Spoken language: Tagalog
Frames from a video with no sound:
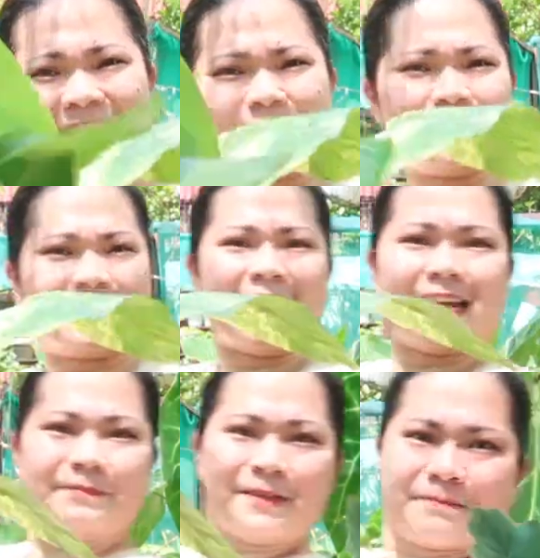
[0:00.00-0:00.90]
Sa So,
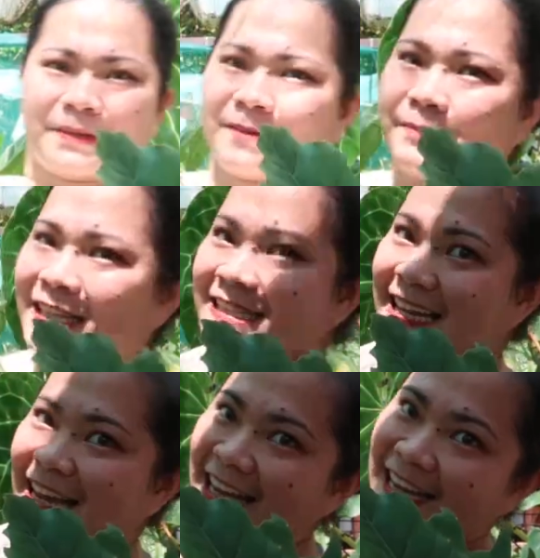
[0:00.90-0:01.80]
magkahanap ng Big Ben
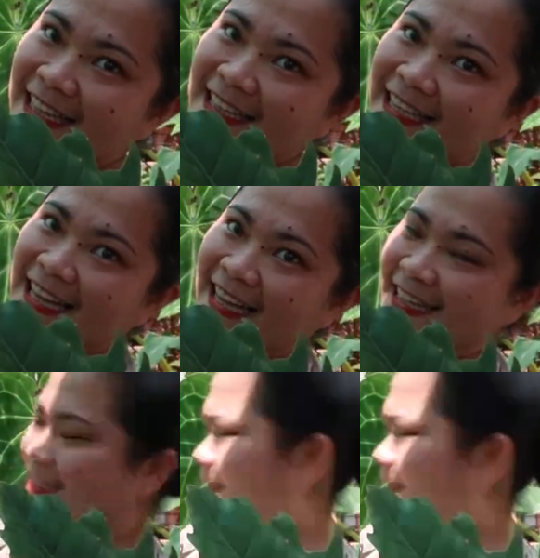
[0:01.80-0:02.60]
dyan. Ayan.